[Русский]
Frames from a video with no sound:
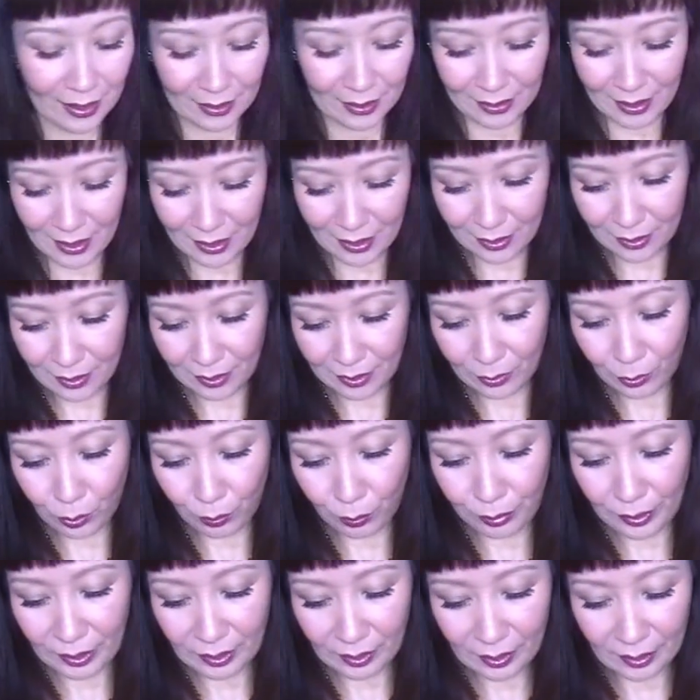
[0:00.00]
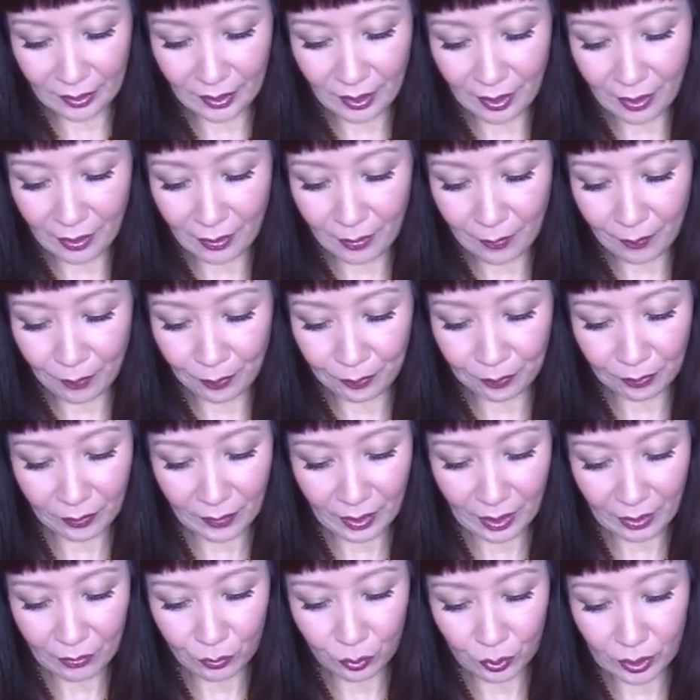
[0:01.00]
Так, купила я
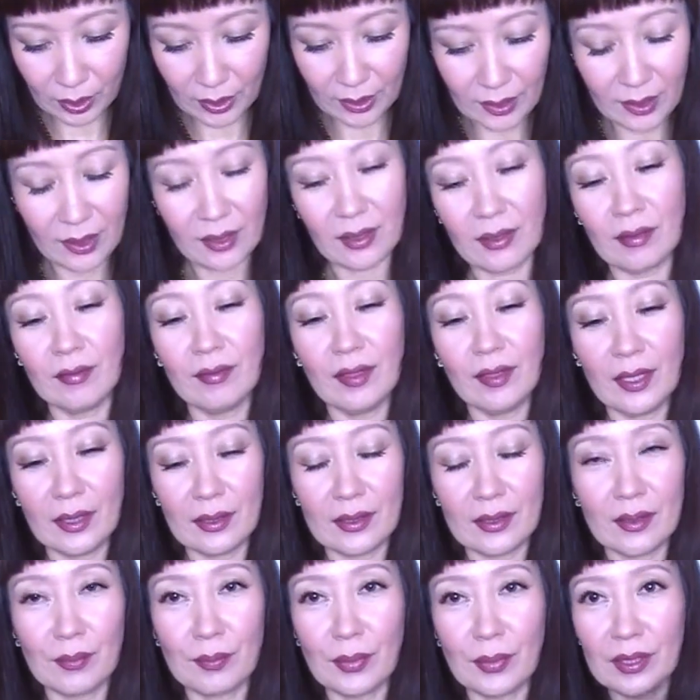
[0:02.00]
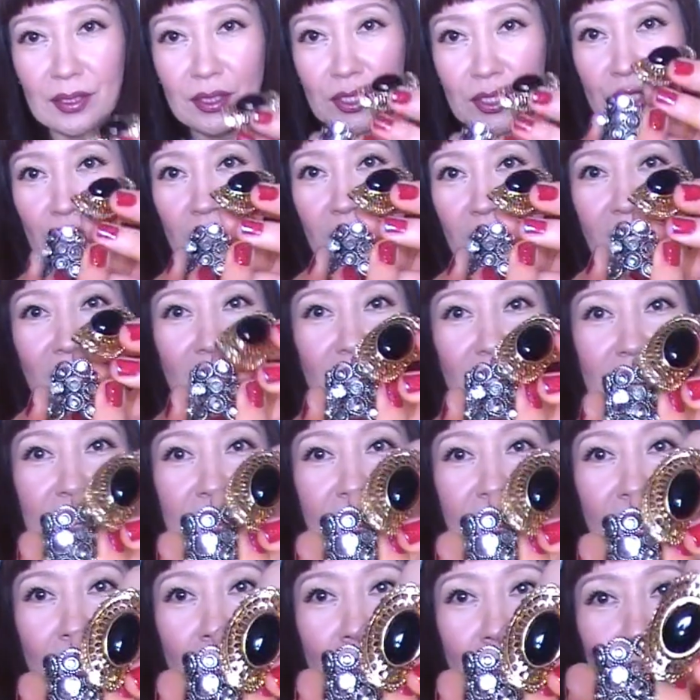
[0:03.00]
вот такие два симпатичных
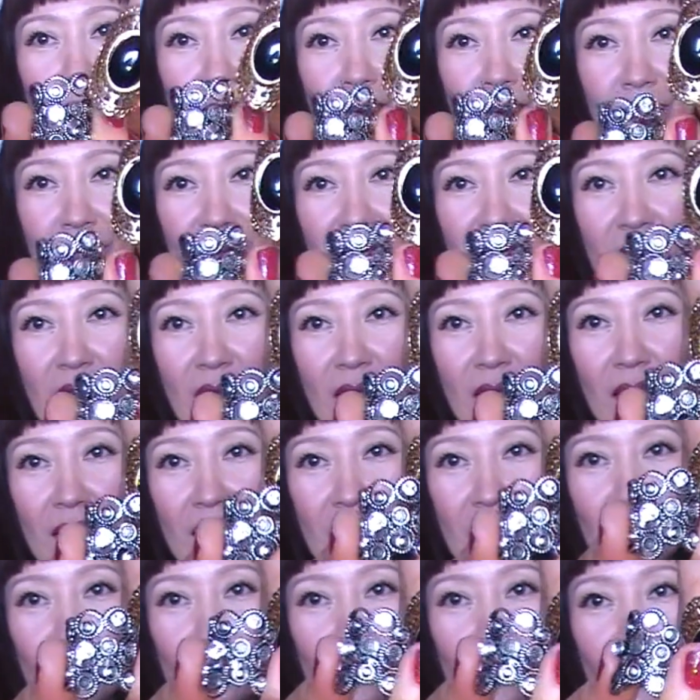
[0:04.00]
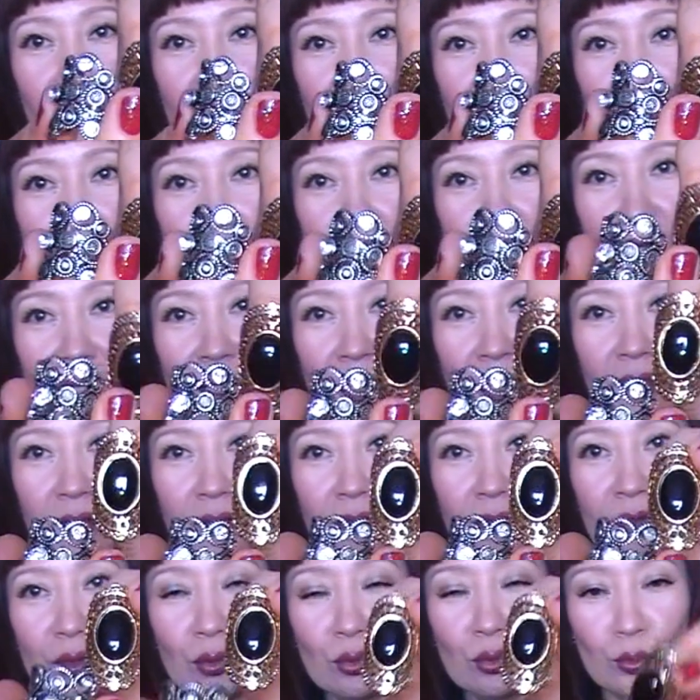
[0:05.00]
кольца. Вот, нашла
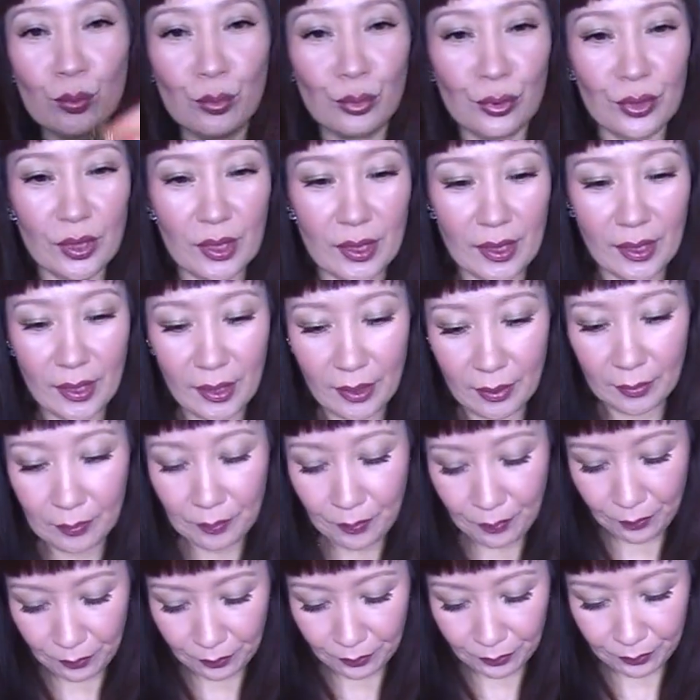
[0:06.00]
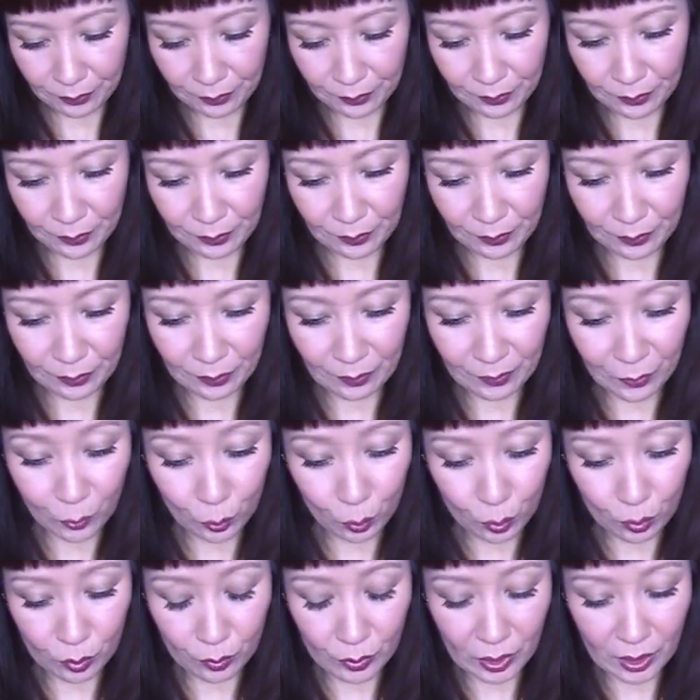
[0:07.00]
в одном бутике.
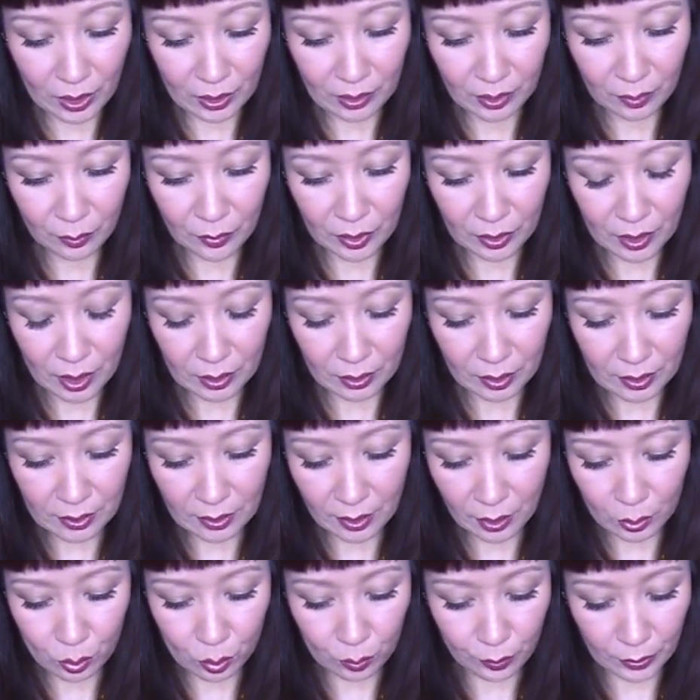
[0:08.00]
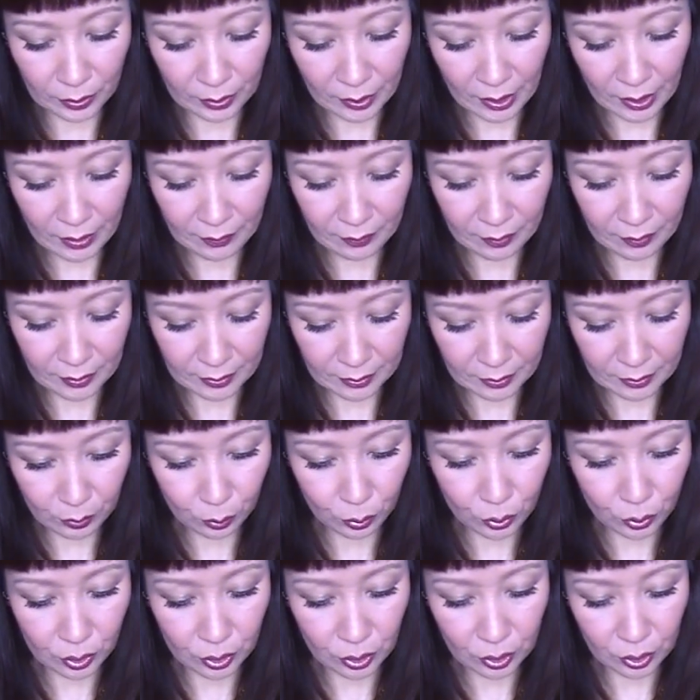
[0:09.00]
Ну, они мне как-то сразу понравились,
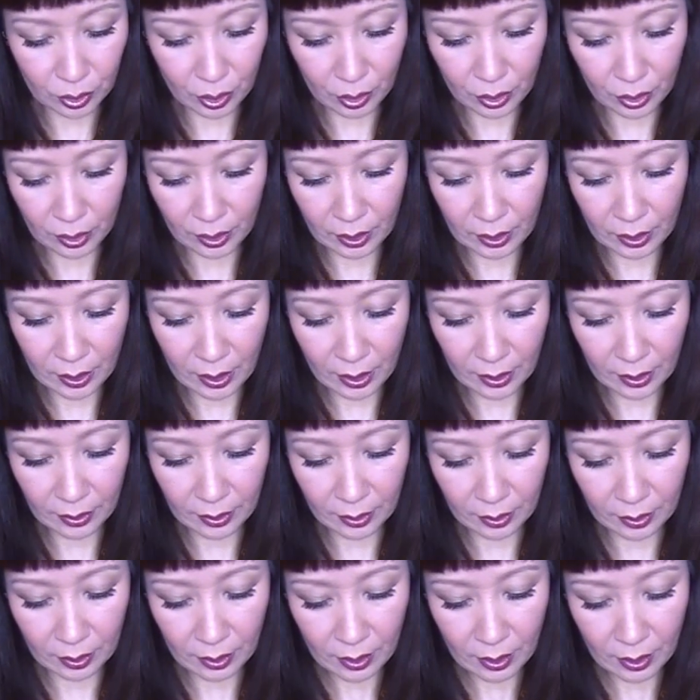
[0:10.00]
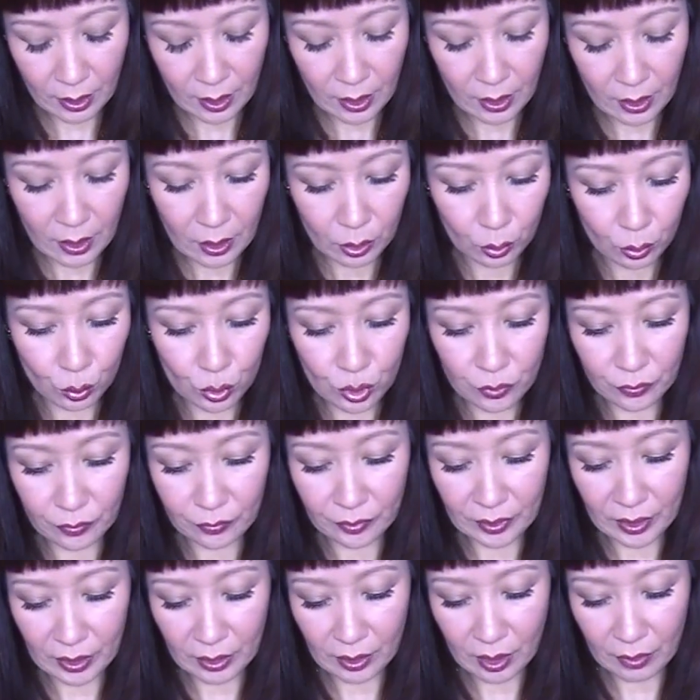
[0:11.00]
очень считаю оригинальные. Тоже
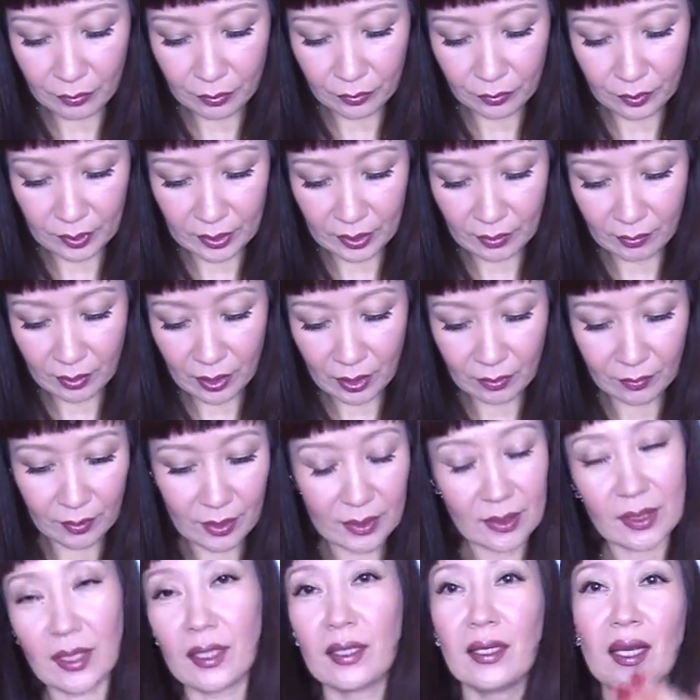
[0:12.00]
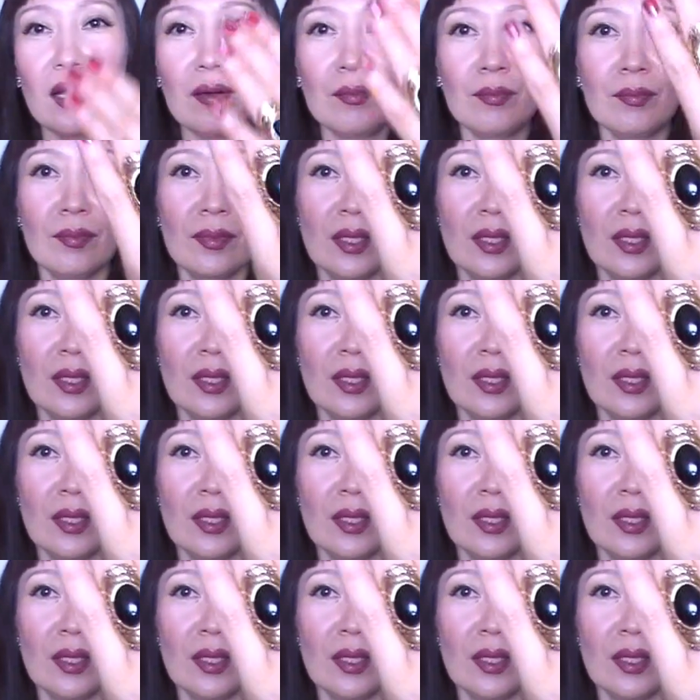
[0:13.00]
фотографии выставляла в Инстаграм.